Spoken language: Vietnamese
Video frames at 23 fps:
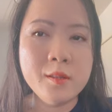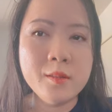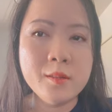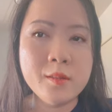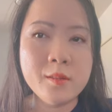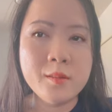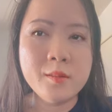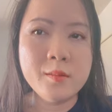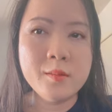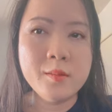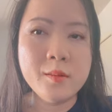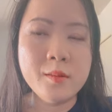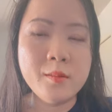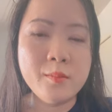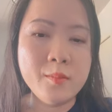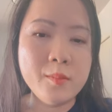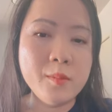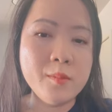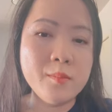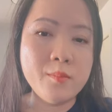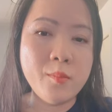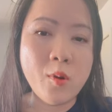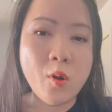ờ,
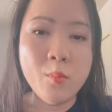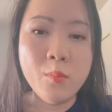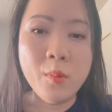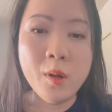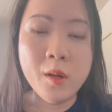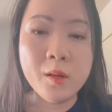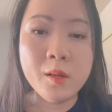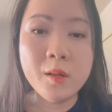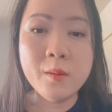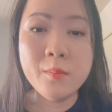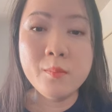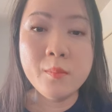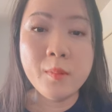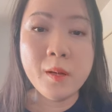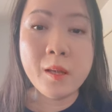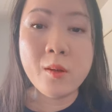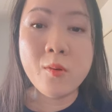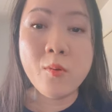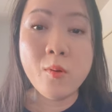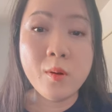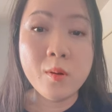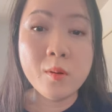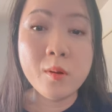mổ mất cái
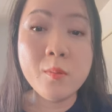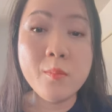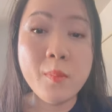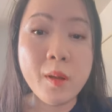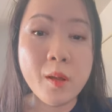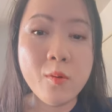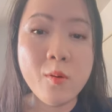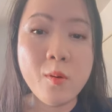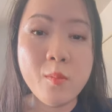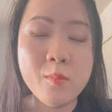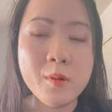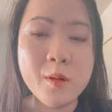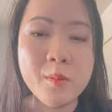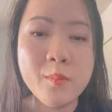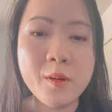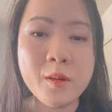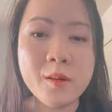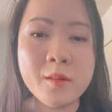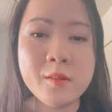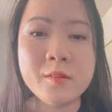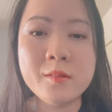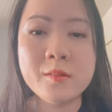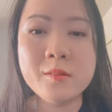mắt của cái mắt của ông để
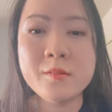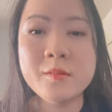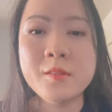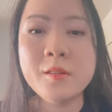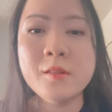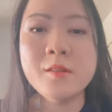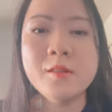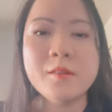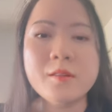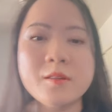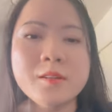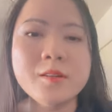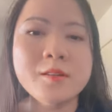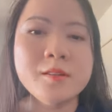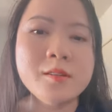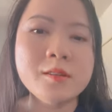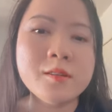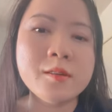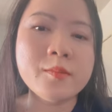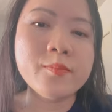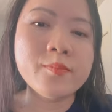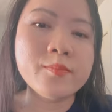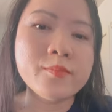mà giữ được cái
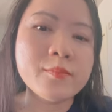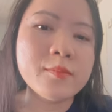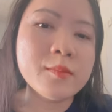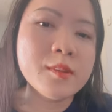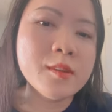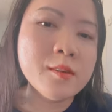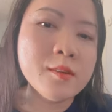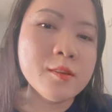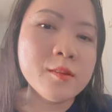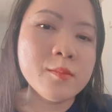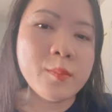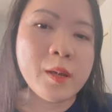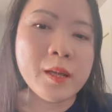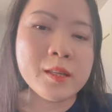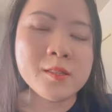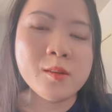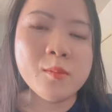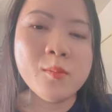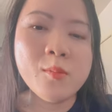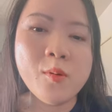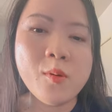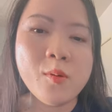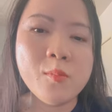ờ, cái mạng
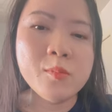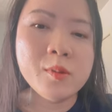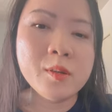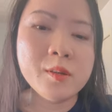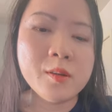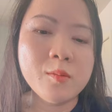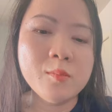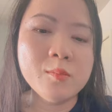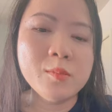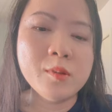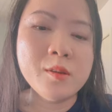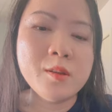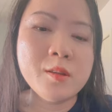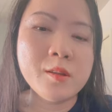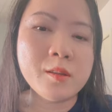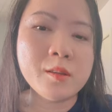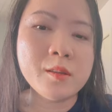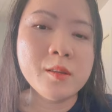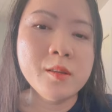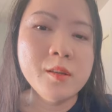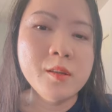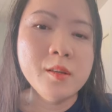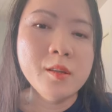sống của ông thì ông nói
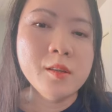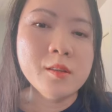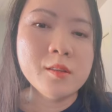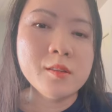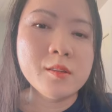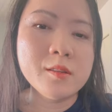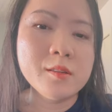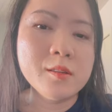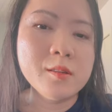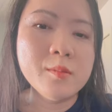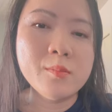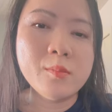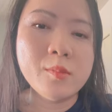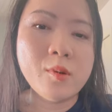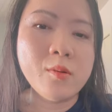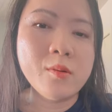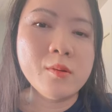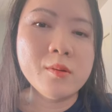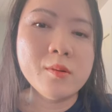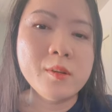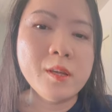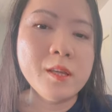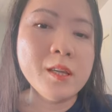là thì cái
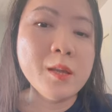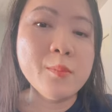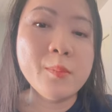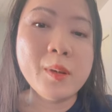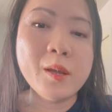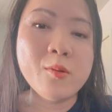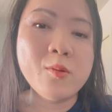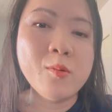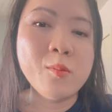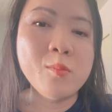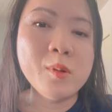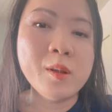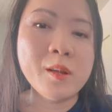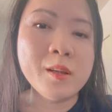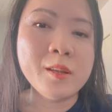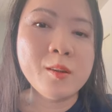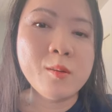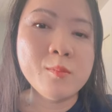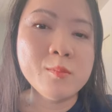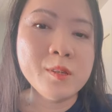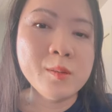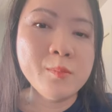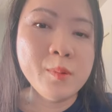mổ lấy cái mắt của ông ra
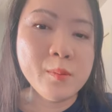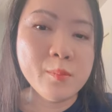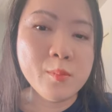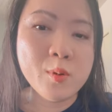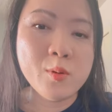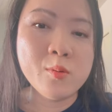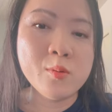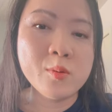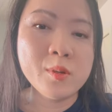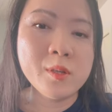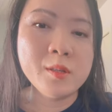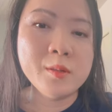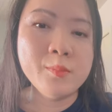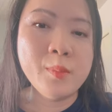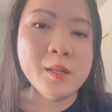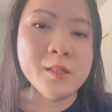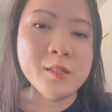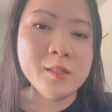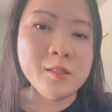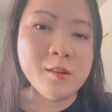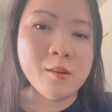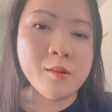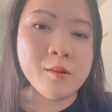thì ông sẽ bị mù thì
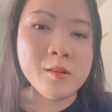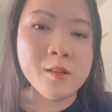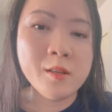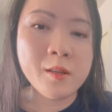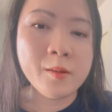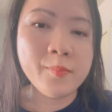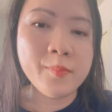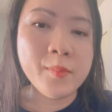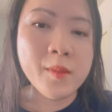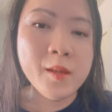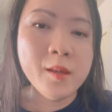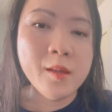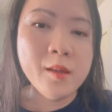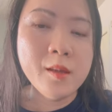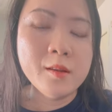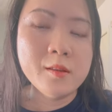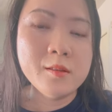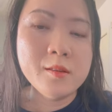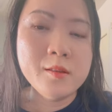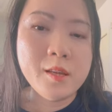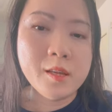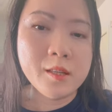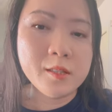bác sĩ hỏi là
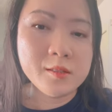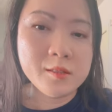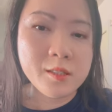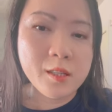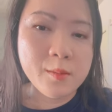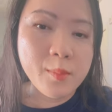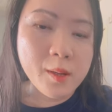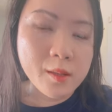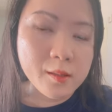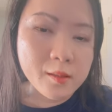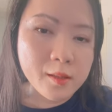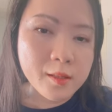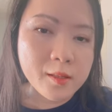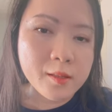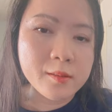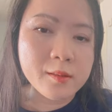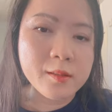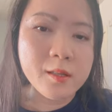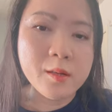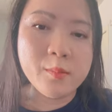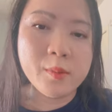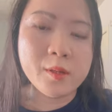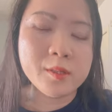như vậy thì sẽ bất
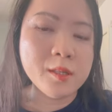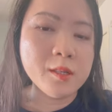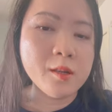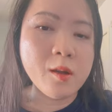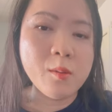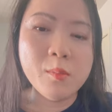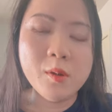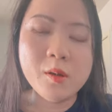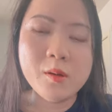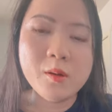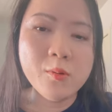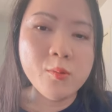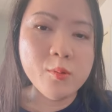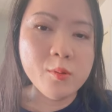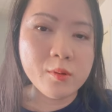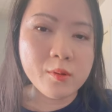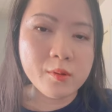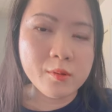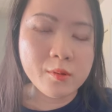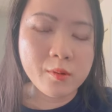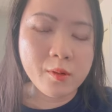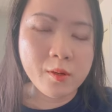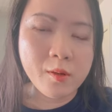tiện nhưng mà sẽ không có cứu
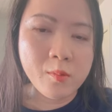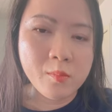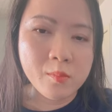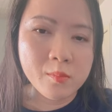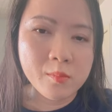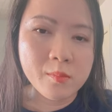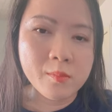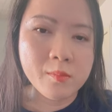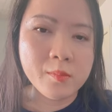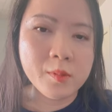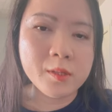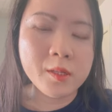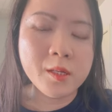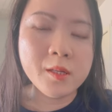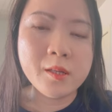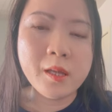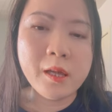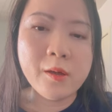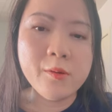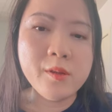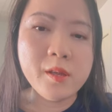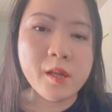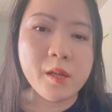được ông mà chỉ
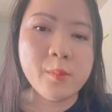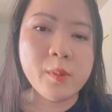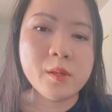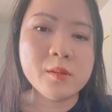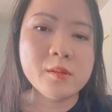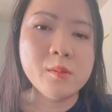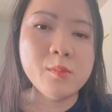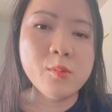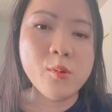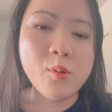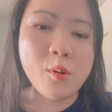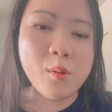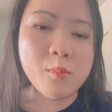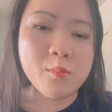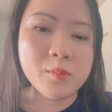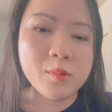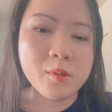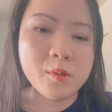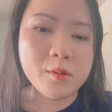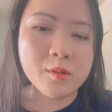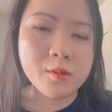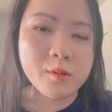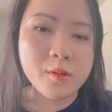kéo dài mạng sống của
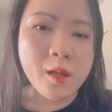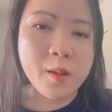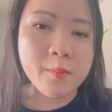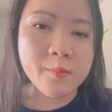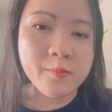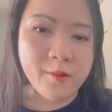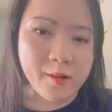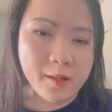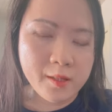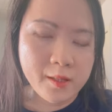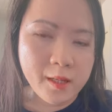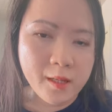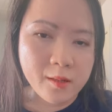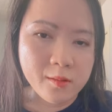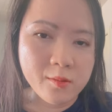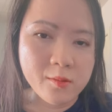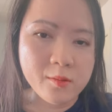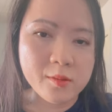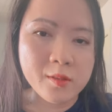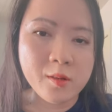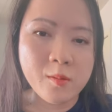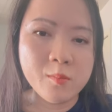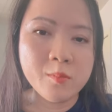ông thêm vài tháng
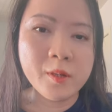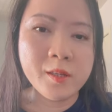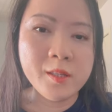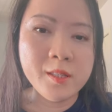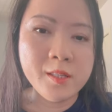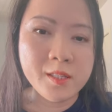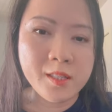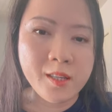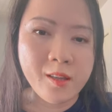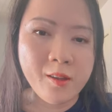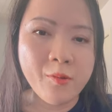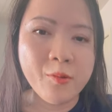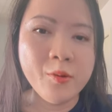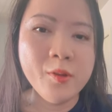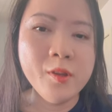thôi là ông nghĩ sao